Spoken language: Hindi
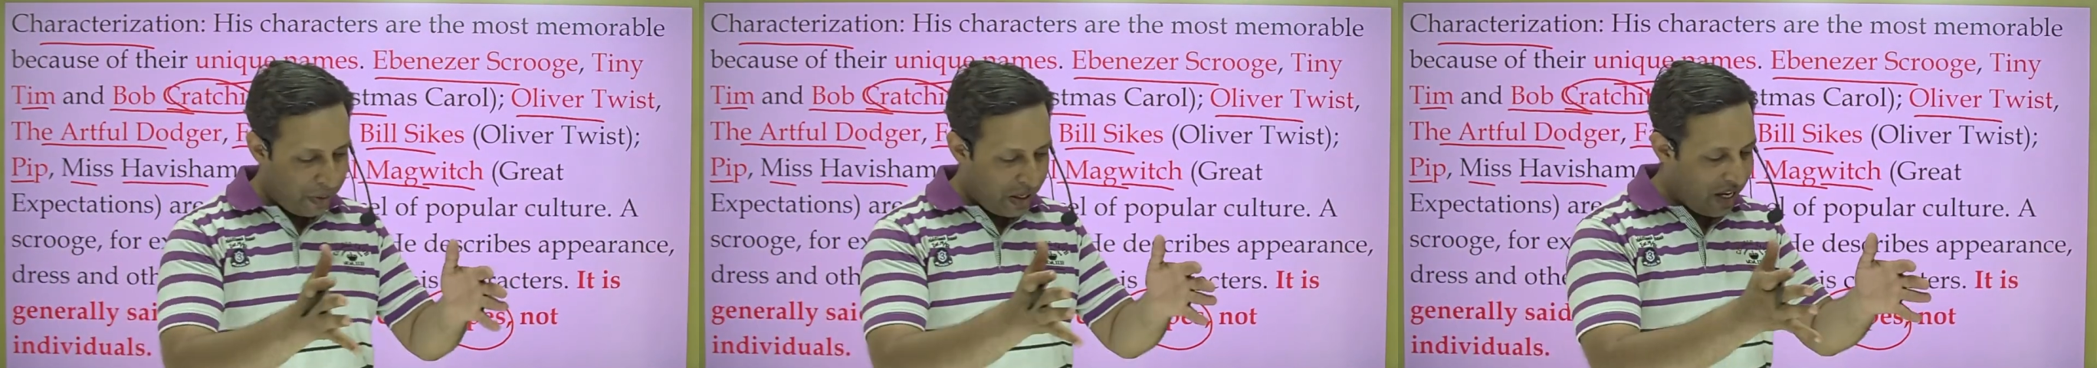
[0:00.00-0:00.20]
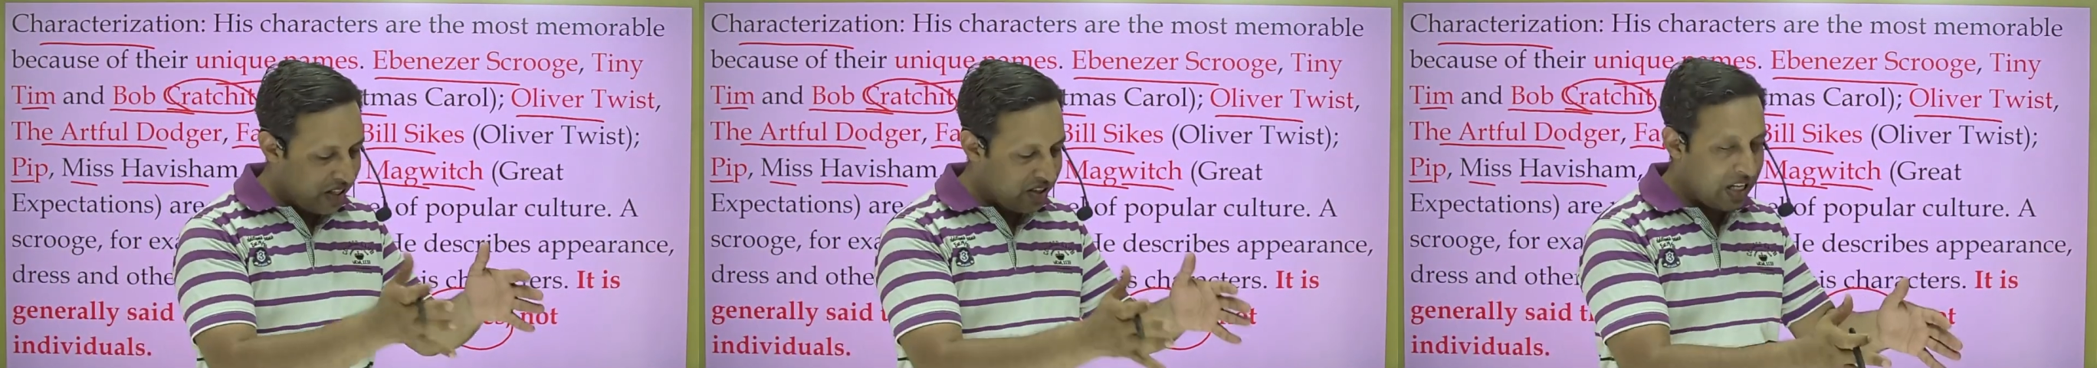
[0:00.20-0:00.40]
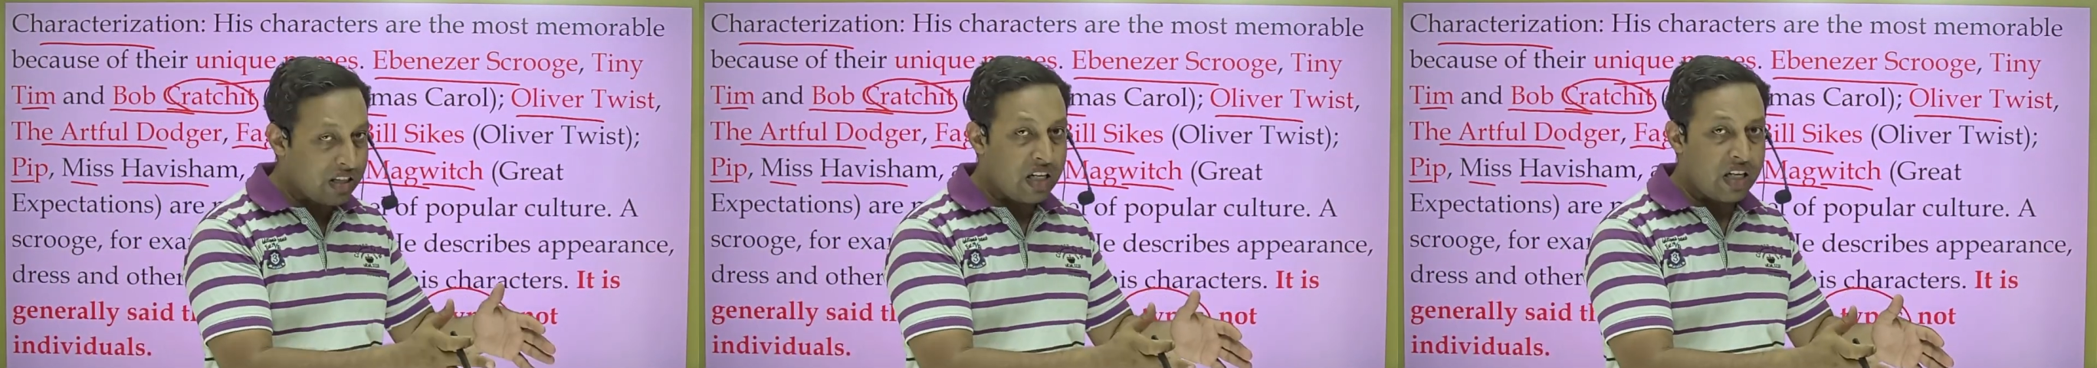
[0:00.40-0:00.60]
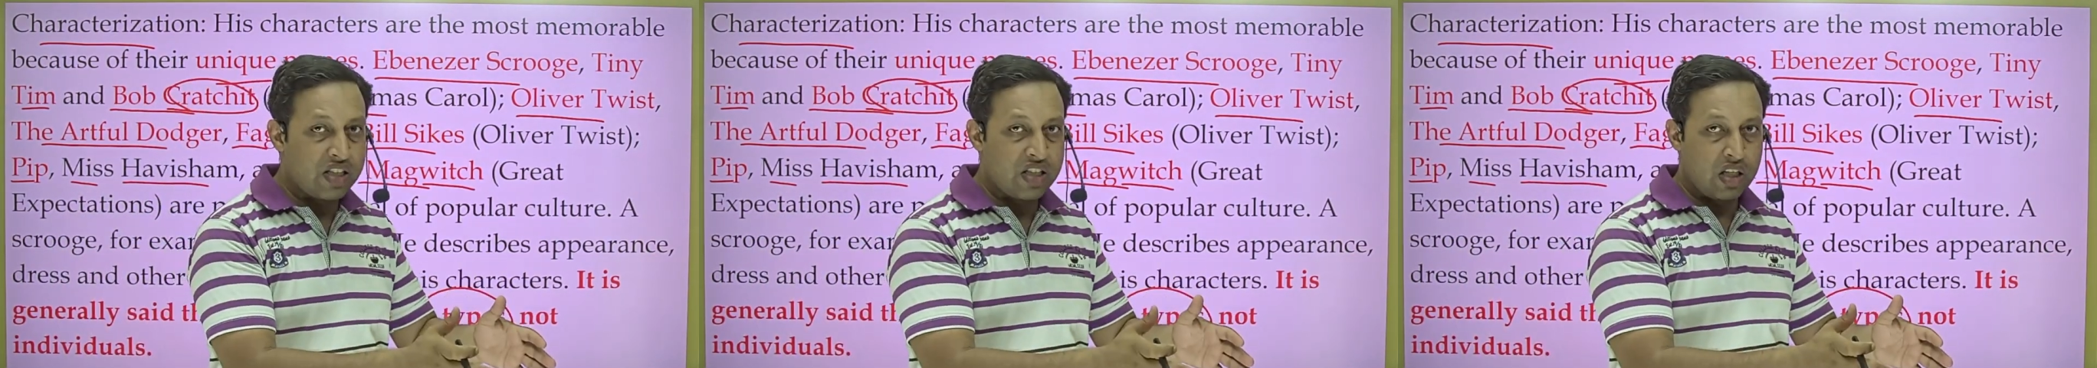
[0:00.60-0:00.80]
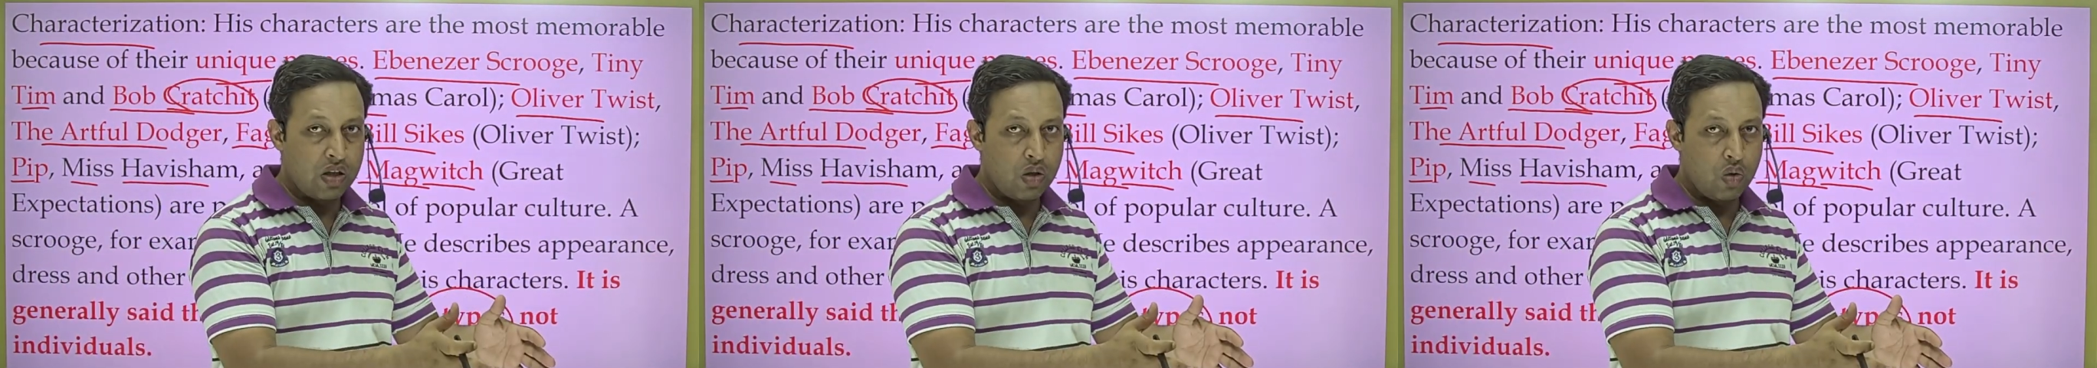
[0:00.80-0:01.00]
एक साथ रख
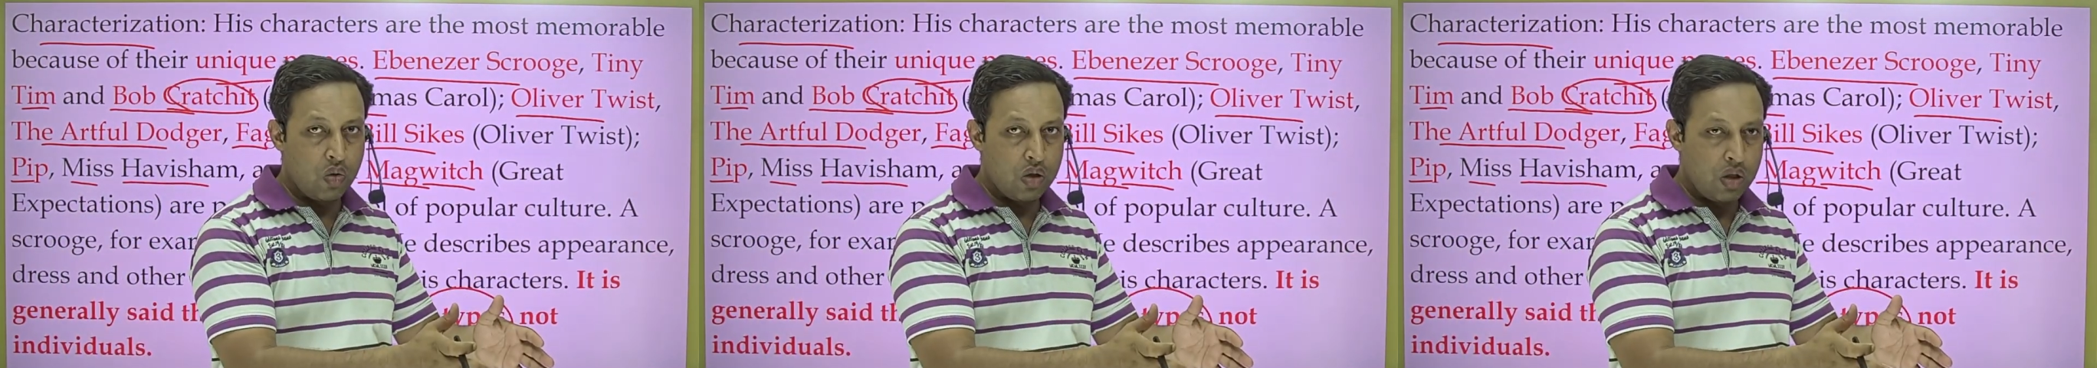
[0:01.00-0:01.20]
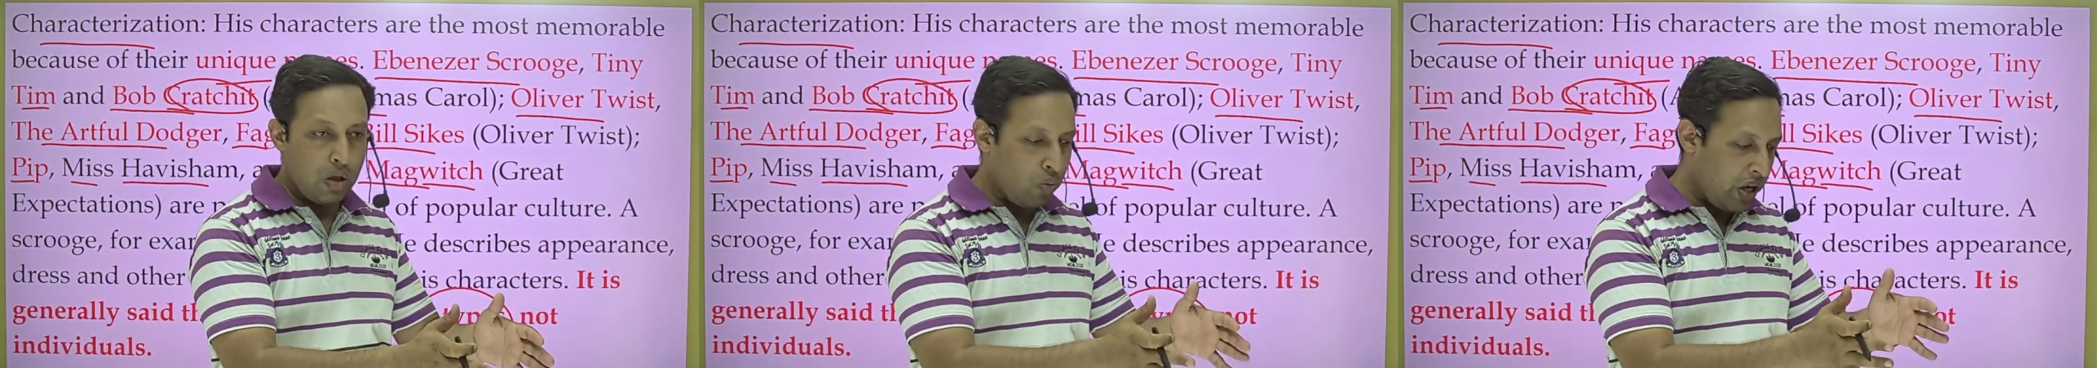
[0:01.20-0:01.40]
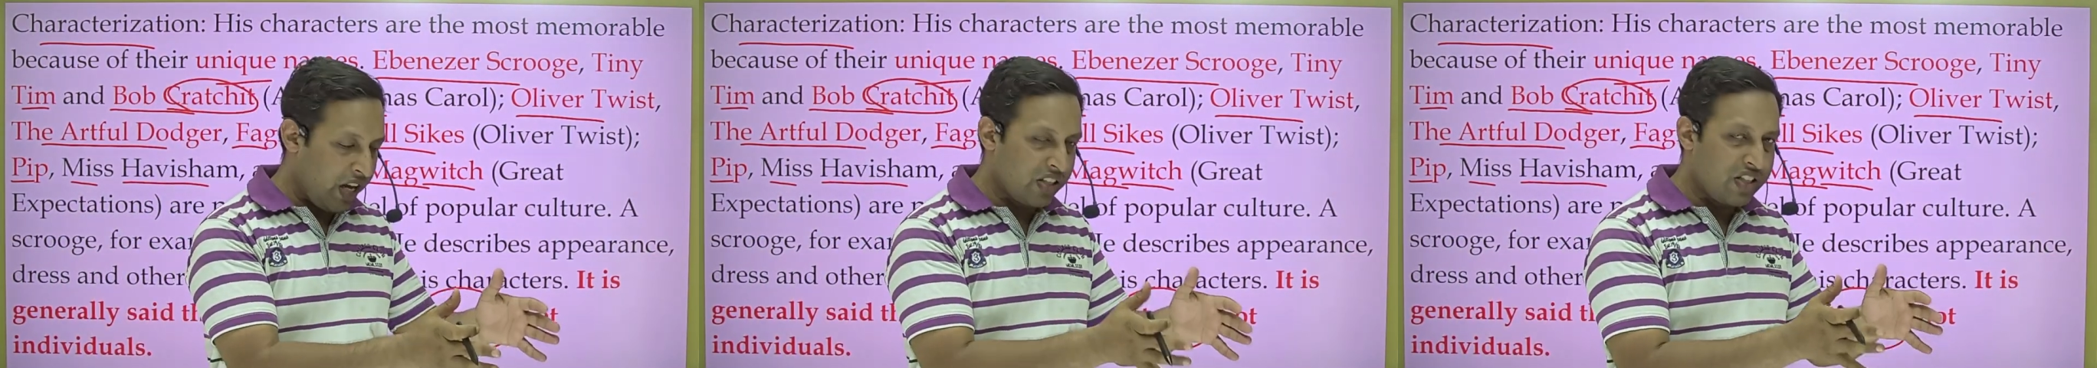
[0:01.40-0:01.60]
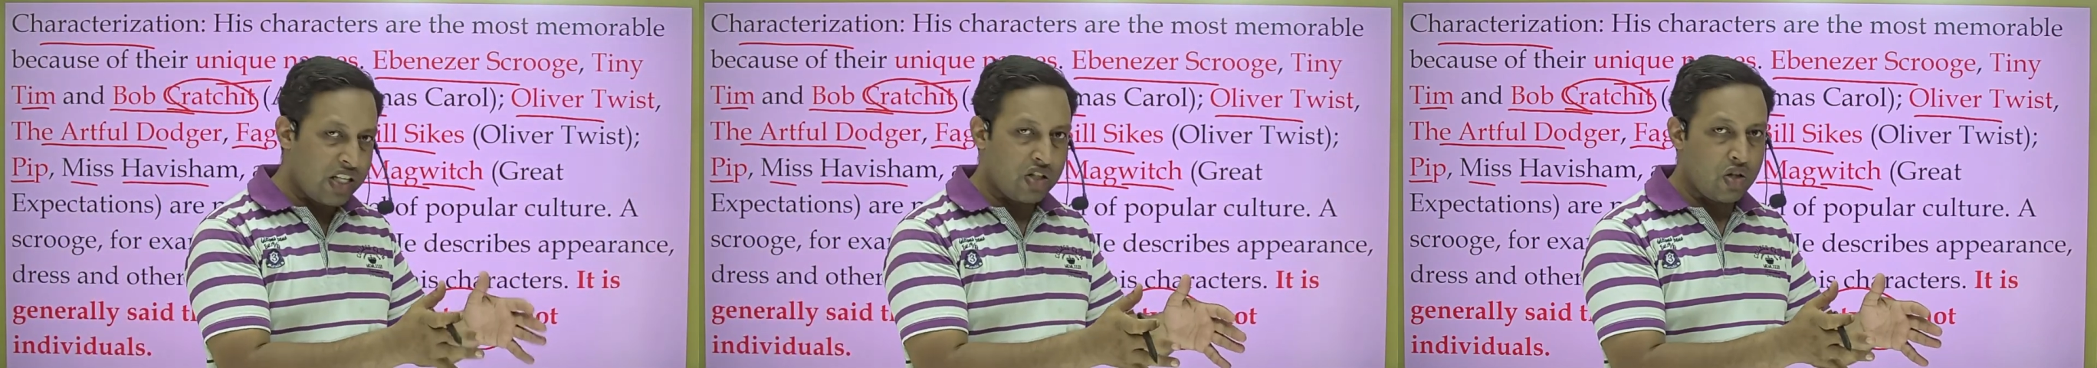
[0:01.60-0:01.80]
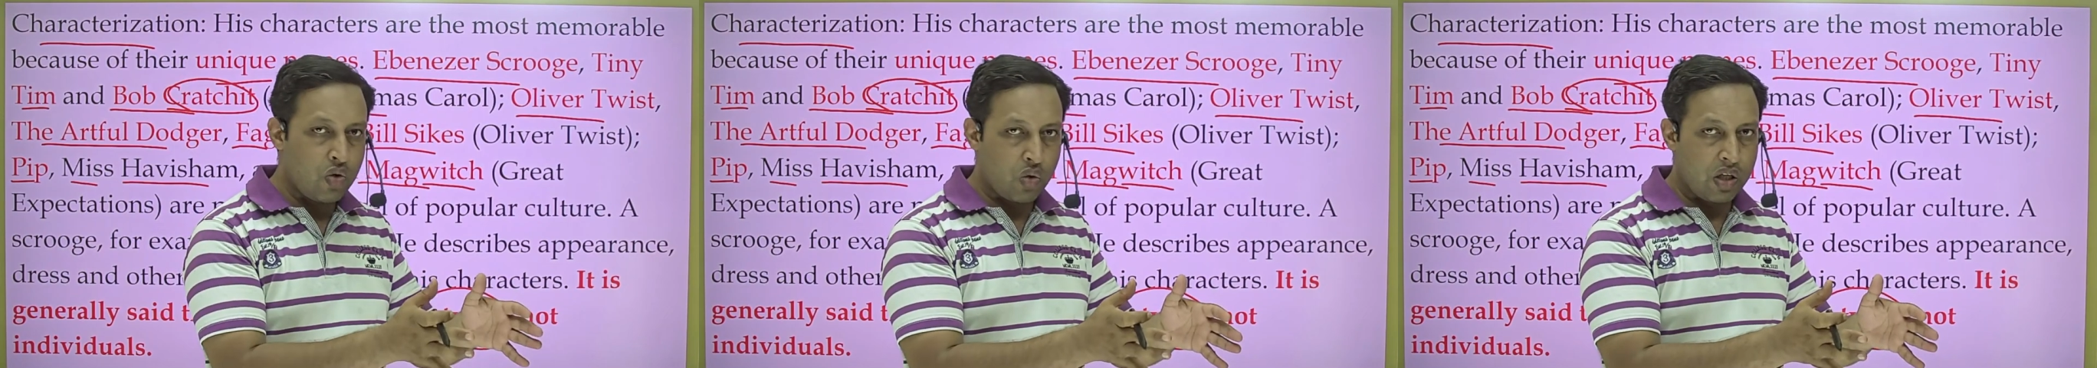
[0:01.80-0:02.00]
सकते हो कि वो एक जैसे
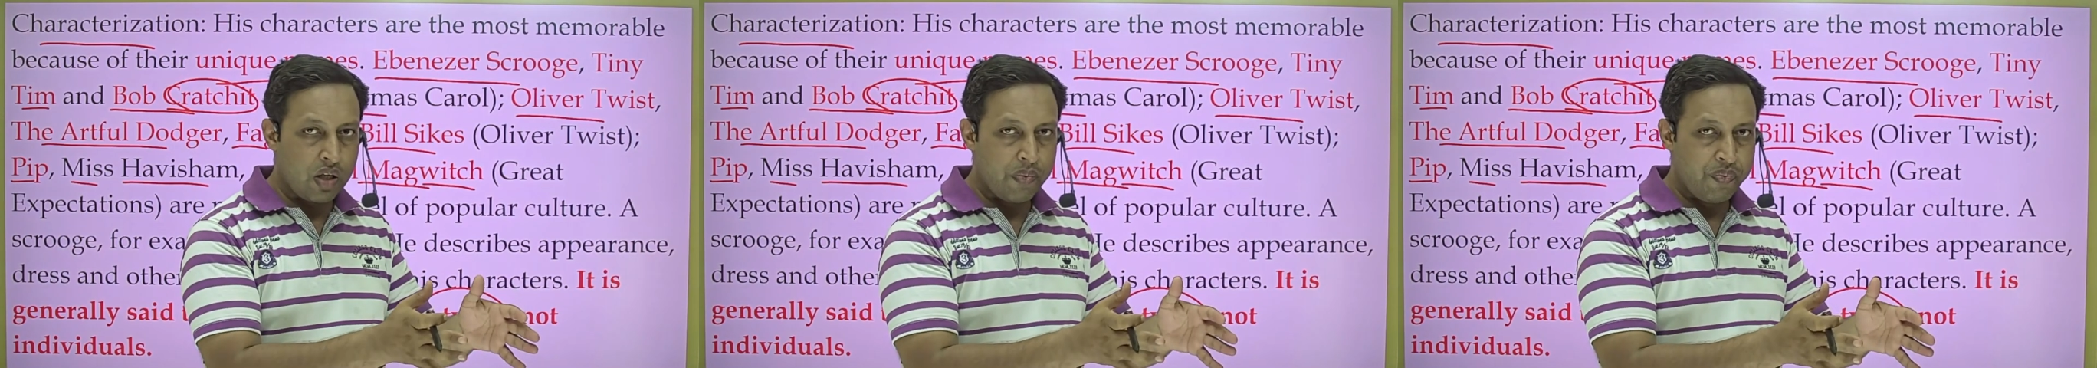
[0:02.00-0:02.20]
होंगे